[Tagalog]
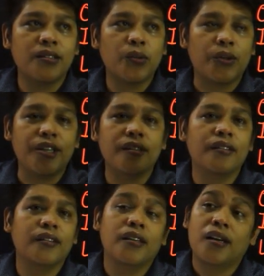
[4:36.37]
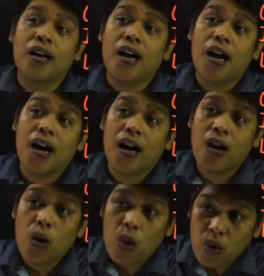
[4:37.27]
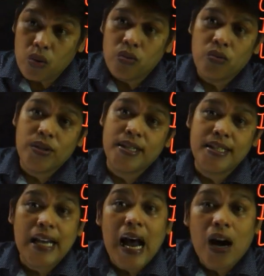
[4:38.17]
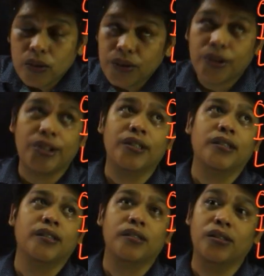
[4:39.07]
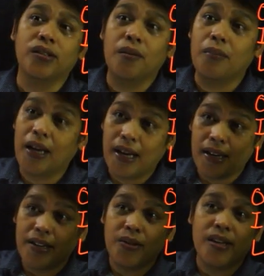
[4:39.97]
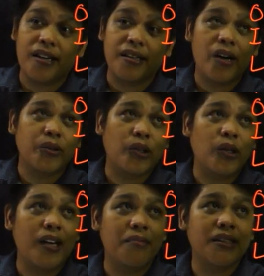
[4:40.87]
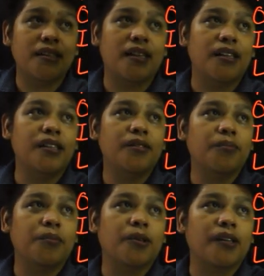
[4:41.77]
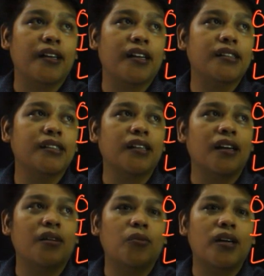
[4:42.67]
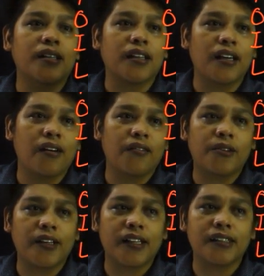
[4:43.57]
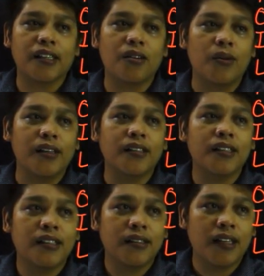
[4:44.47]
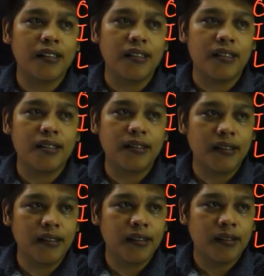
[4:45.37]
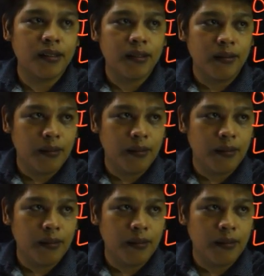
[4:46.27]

squared. Ang O, which is outer, no? Magkalayo yan. Outer, yung labas nila. Yan yung 4x tsaka 1. Kaya 4x tsaka 1. That is